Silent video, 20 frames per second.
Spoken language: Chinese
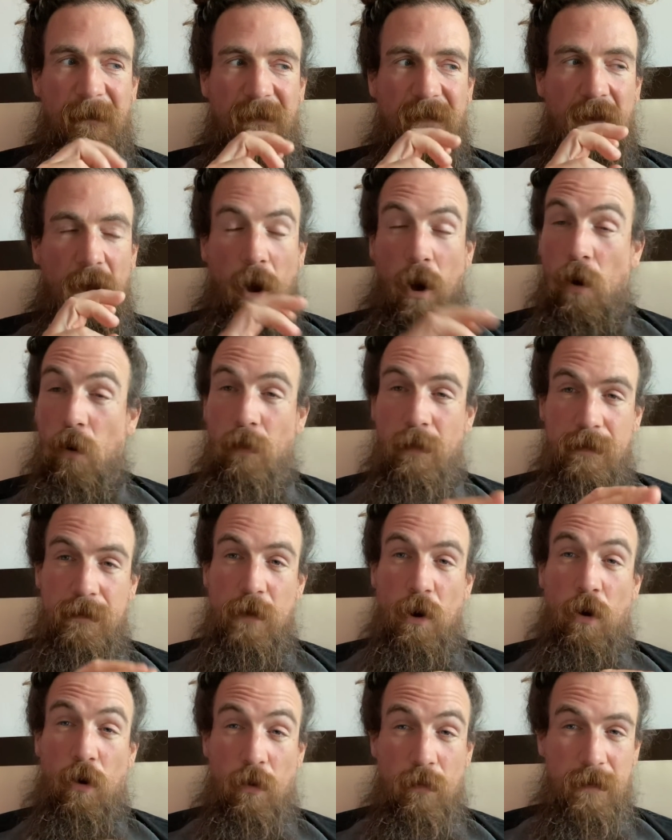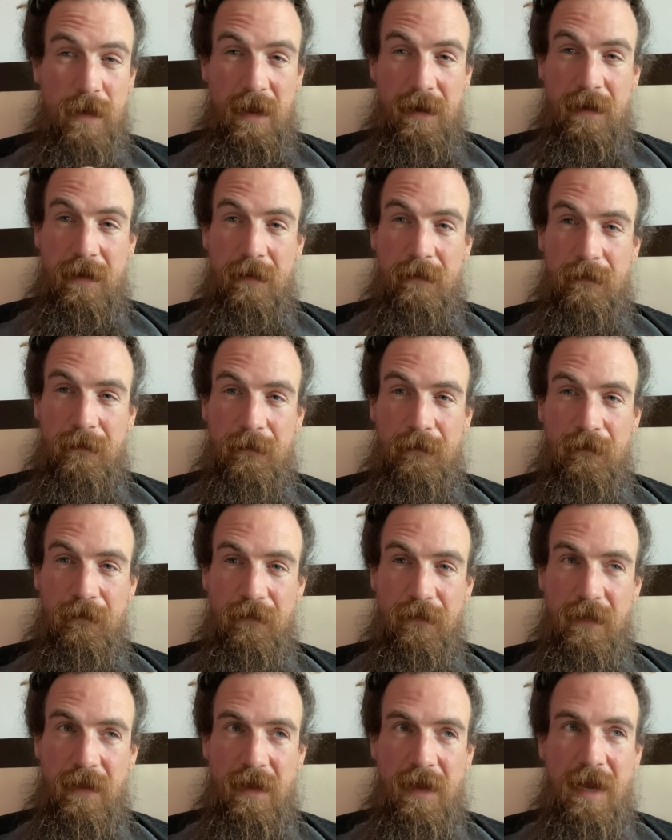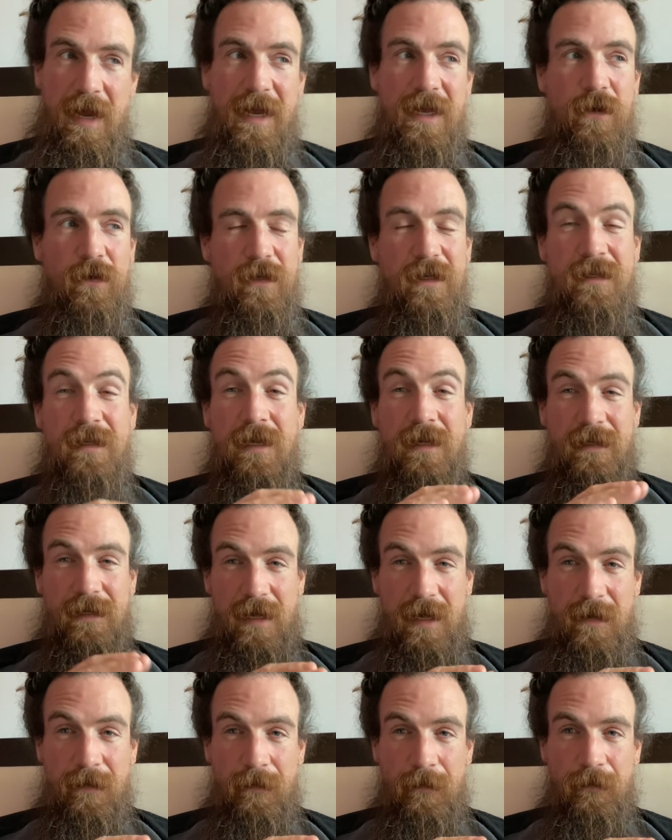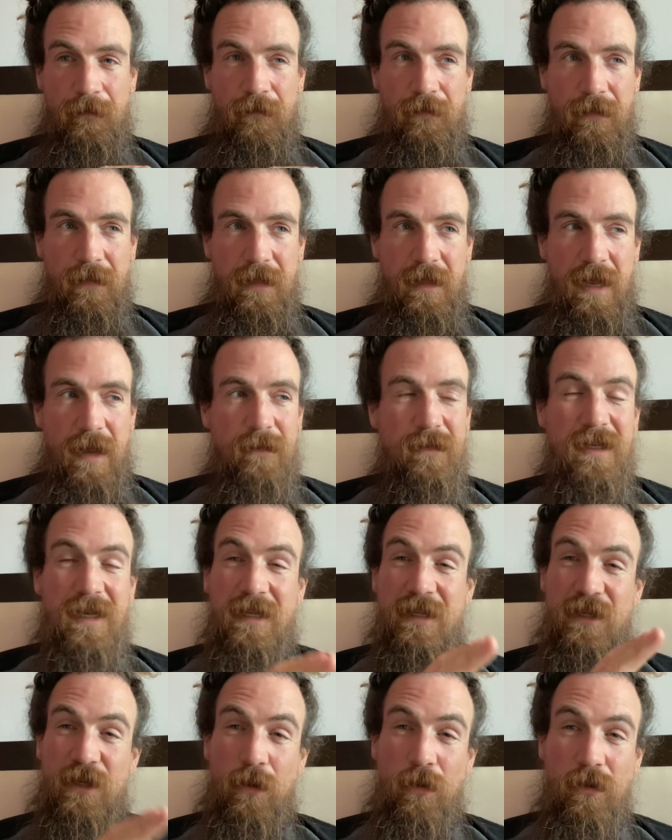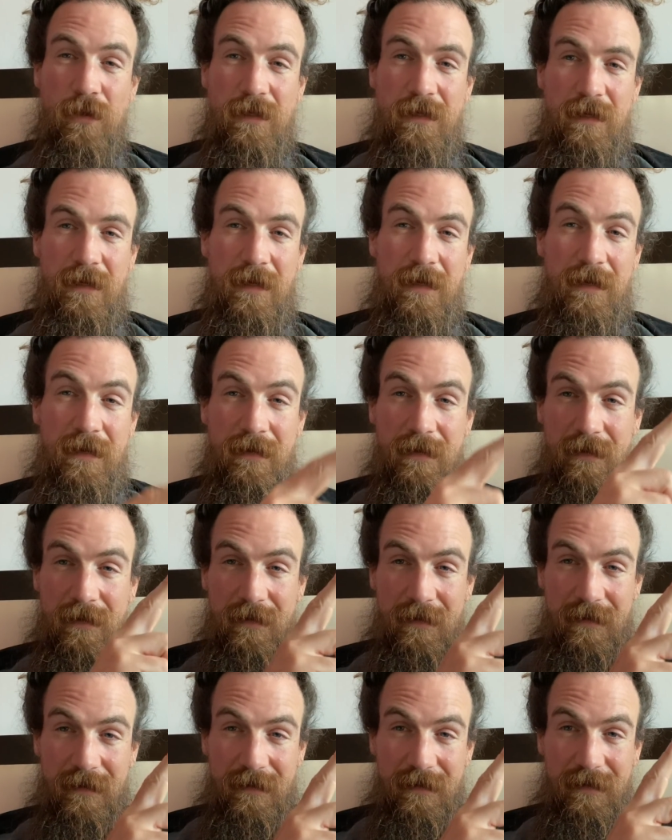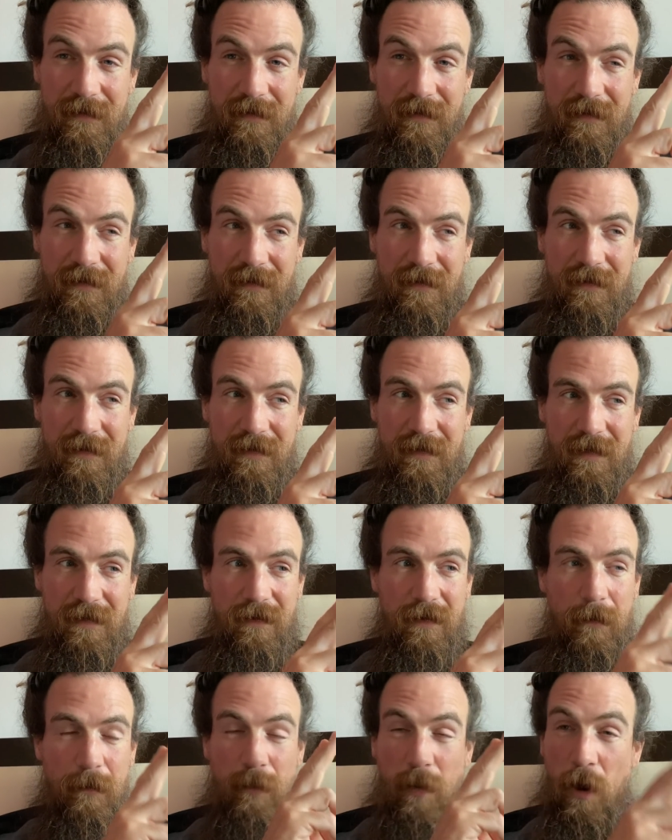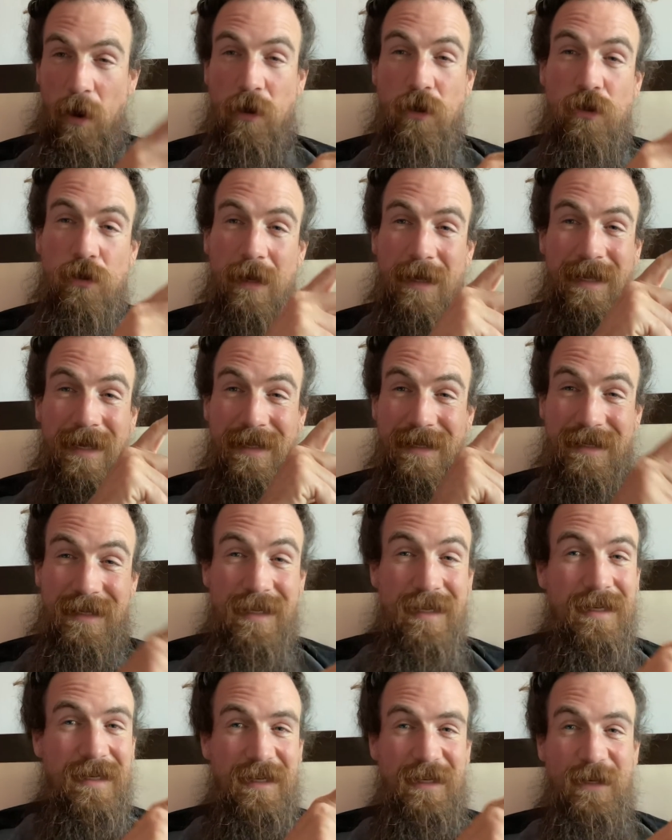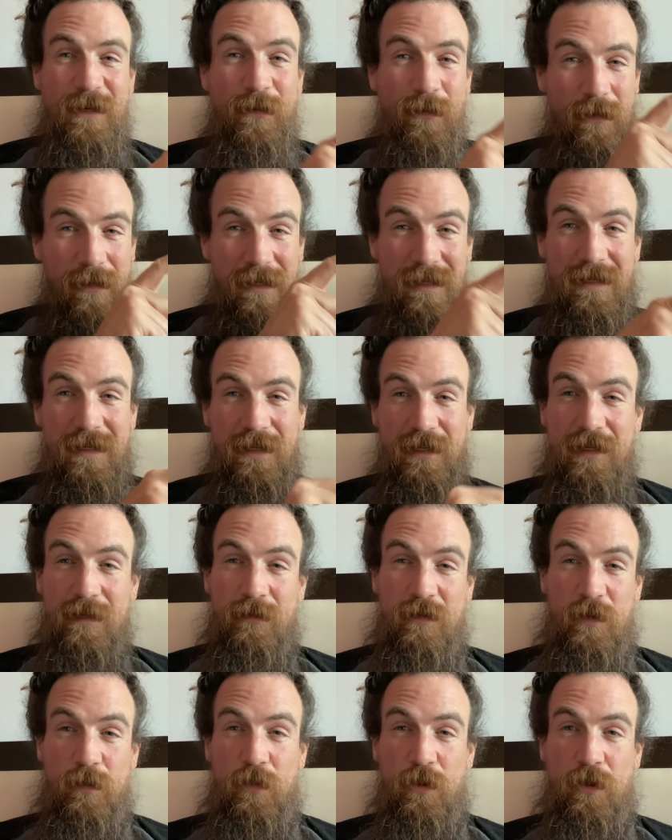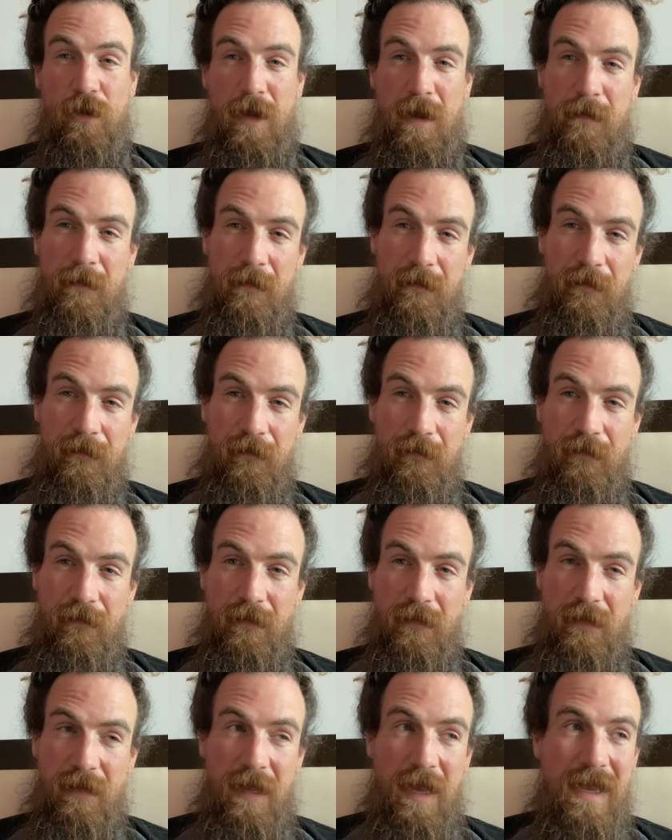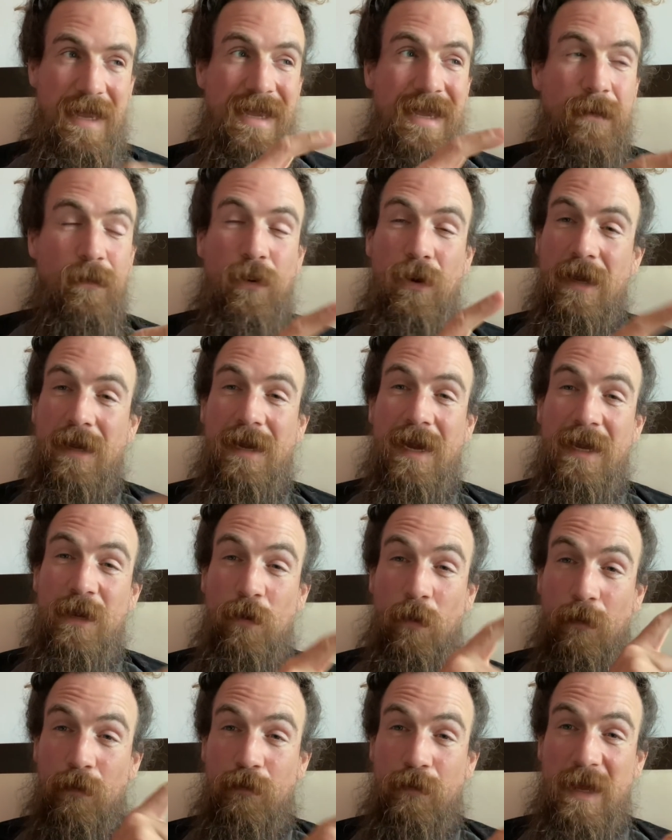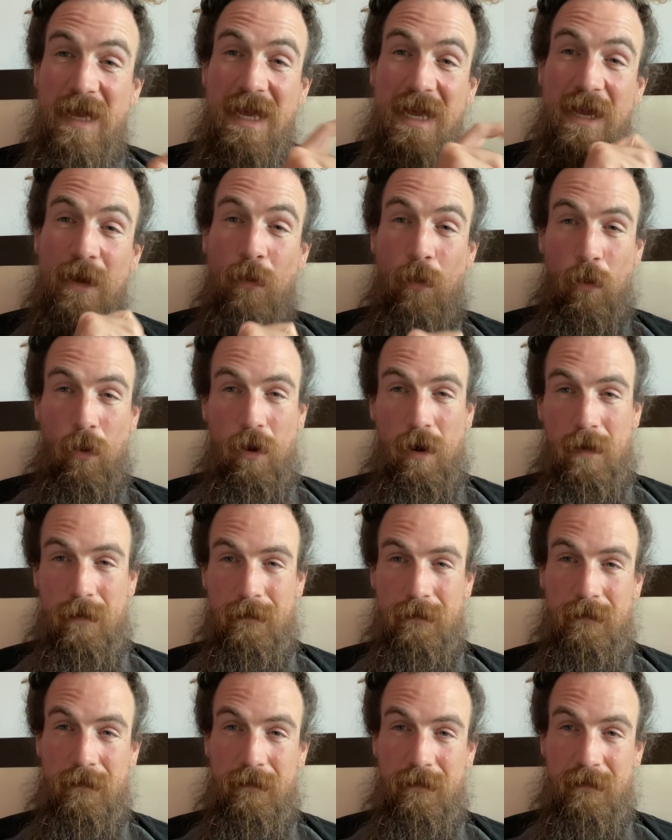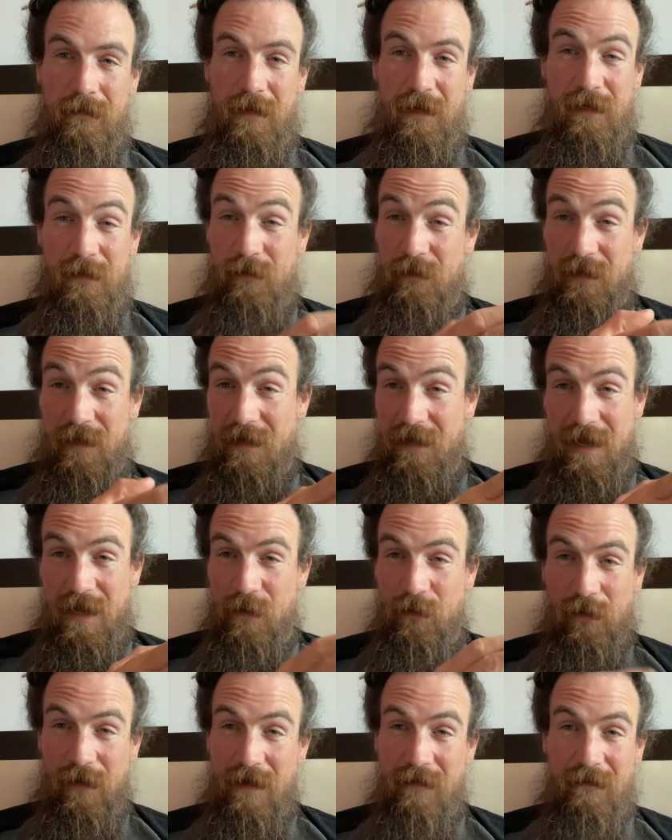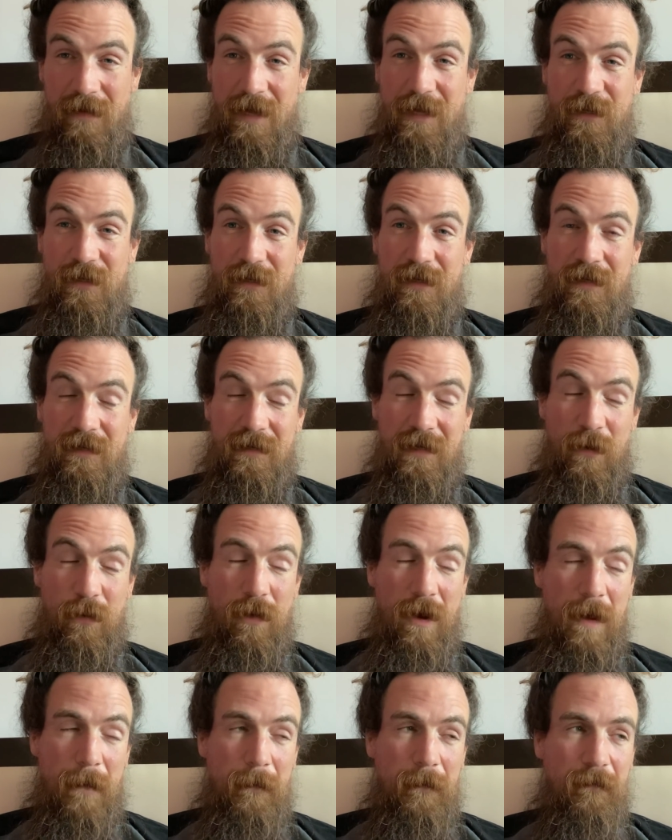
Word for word: 后后面的还有一些人，他们在纠结这个彭帅他自己用词是不是不对，他应不应该用“逼我”，是不是应该用另外一一些话？